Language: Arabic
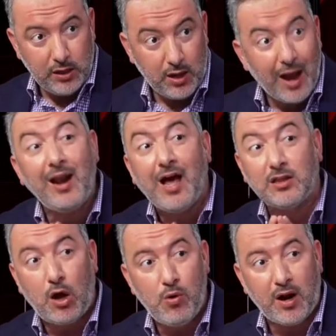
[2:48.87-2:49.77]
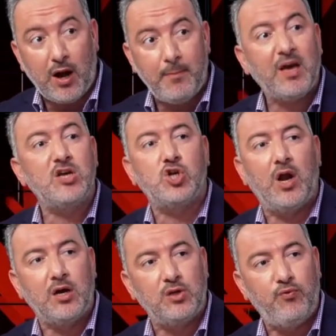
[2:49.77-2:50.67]
هاي الخطا وين راه ما كاش
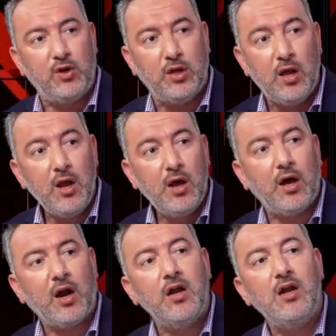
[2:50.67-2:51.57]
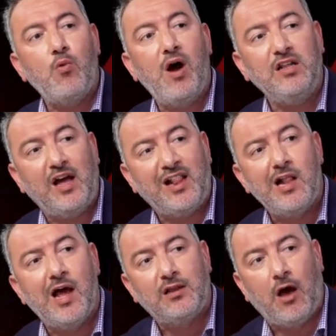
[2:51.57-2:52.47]
رياكتيفيتي غرق لنا واحد على
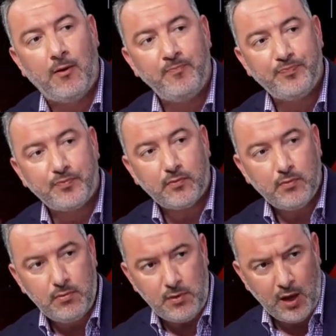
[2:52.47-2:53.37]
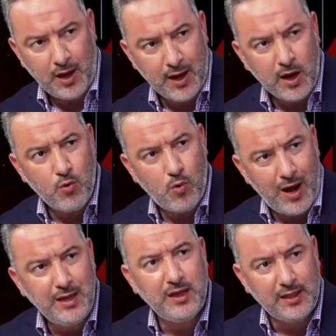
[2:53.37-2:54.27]
ثلاثه غرق
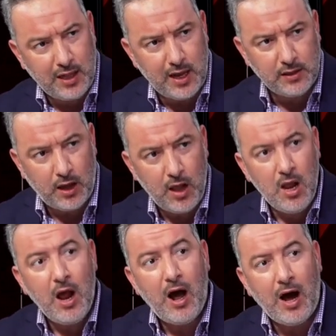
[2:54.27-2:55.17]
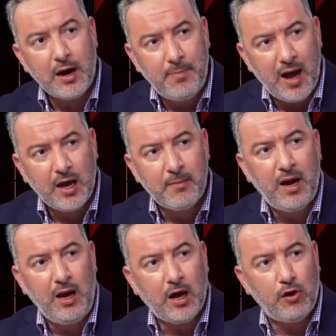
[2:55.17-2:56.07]
واحد على ثلاثه على اربعه غير
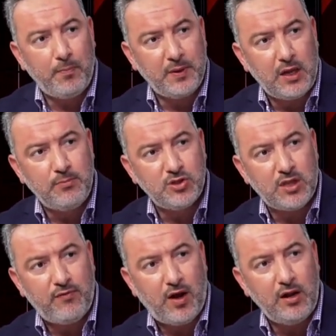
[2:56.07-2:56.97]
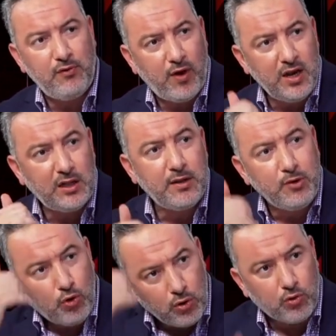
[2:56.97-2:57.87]
الحق لوبيتال مصطفى الفالي التم
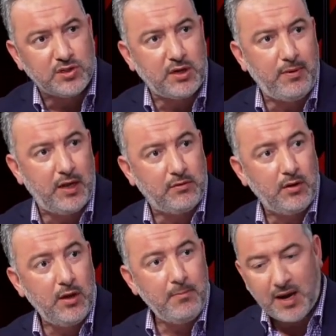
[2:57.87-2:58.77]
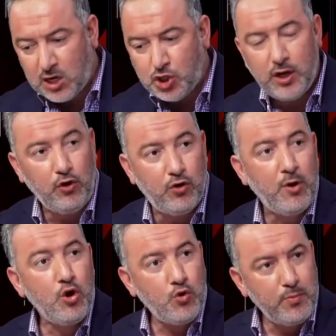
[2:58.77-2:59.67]
يغلقوا الصبلات ما كانش اللي يعوم
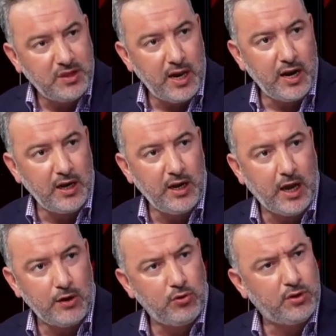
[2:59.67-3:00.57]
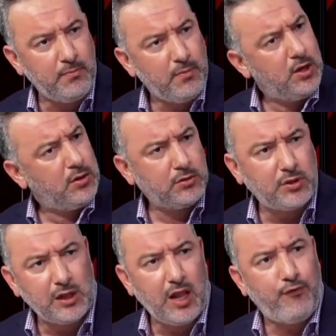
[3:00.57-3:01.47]
والدراري الدراري اللي كانوا التم
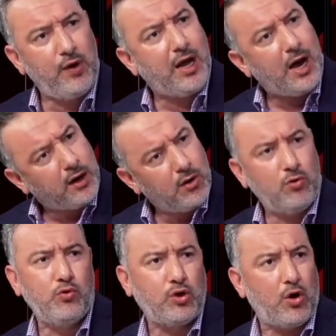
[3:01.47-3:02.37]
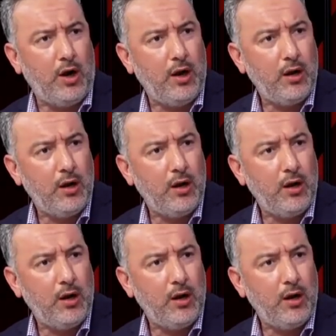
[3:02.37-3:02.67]
تطلع في الكار وتروح